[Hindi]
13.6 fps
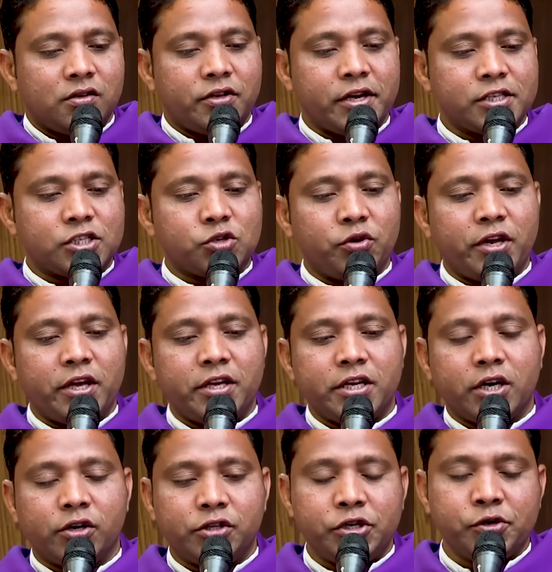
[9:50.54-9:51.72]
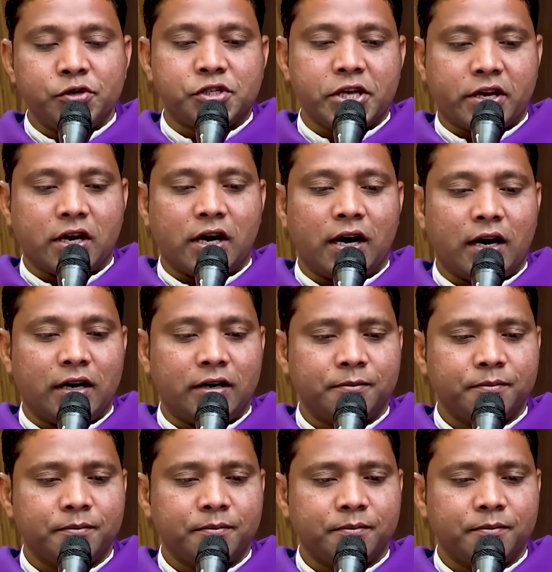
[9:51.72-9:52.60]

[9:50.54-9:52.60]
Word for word: यीशु ने यहूदियों से कहा